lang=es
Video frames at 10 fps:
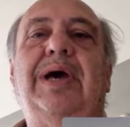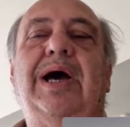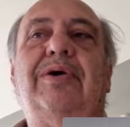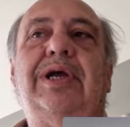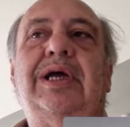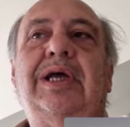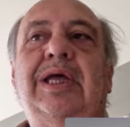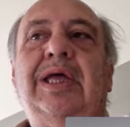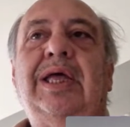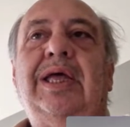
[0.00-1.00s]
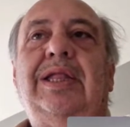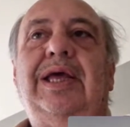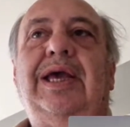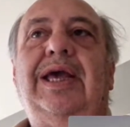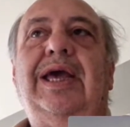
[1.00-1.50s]
ahora
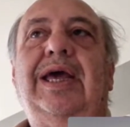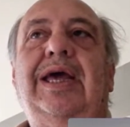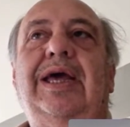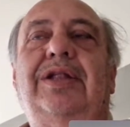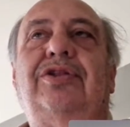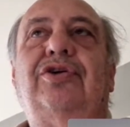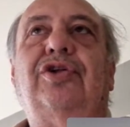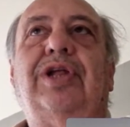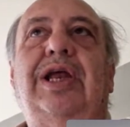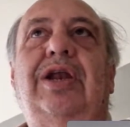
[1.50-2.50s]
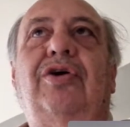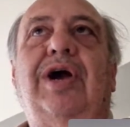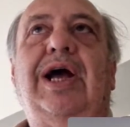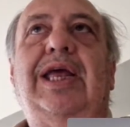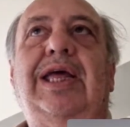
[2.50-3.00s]
de que todas las
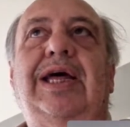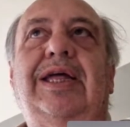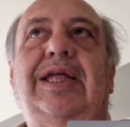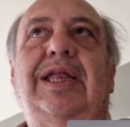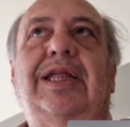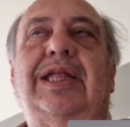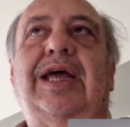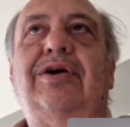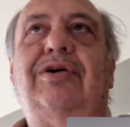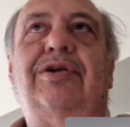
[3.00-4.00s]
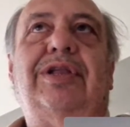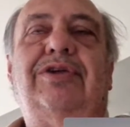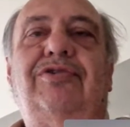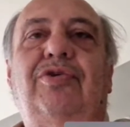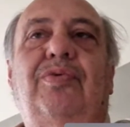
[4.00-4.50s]
localidades del interior
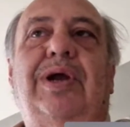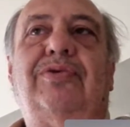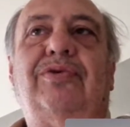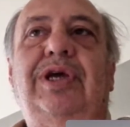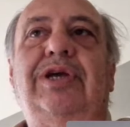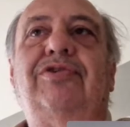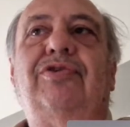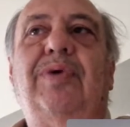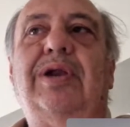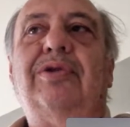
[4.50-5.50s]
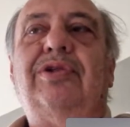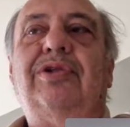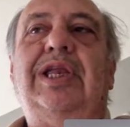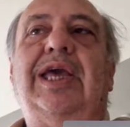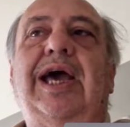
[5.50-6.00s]
de Río Cuarto, y Río Cuarto
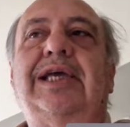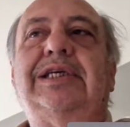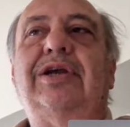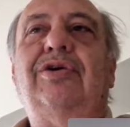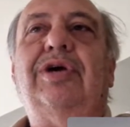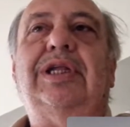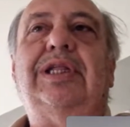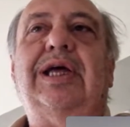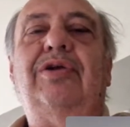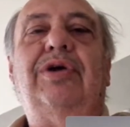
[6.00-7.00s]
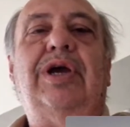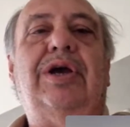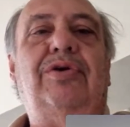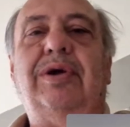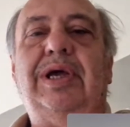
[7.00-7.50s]
tiene que hacer lo que está, lo que
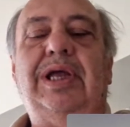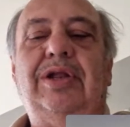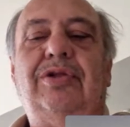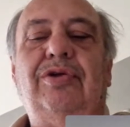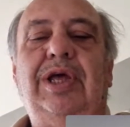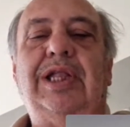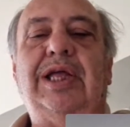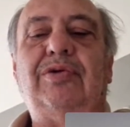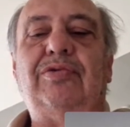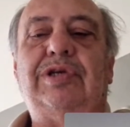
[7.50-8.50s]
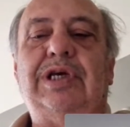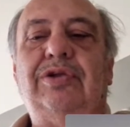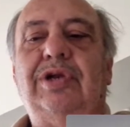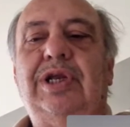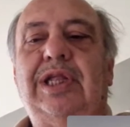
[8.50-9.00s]
creo que en estos días está
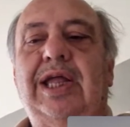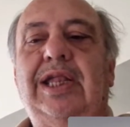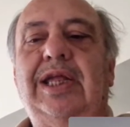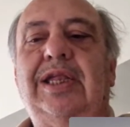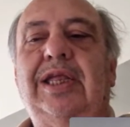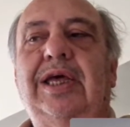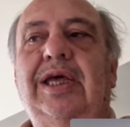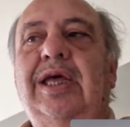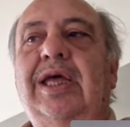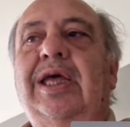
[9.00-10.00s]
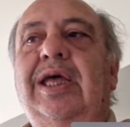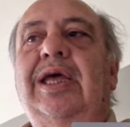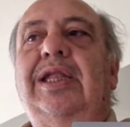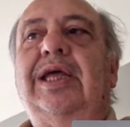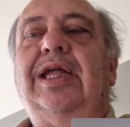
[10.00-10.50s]
anunciando el intendente
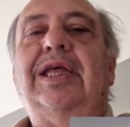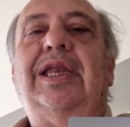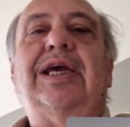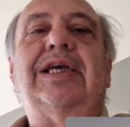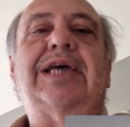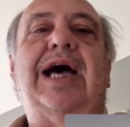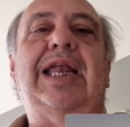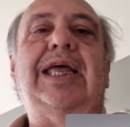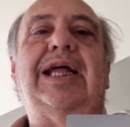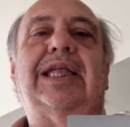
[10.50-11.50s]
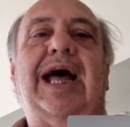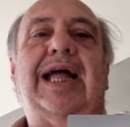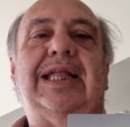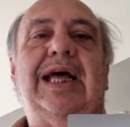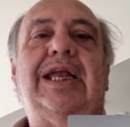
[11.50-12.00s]
de, que tienen que salir a
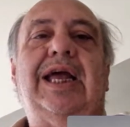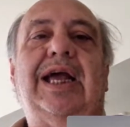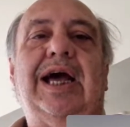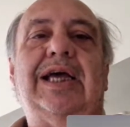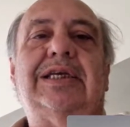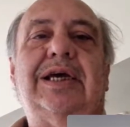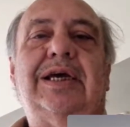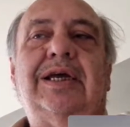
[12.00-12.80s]
tratar en la casa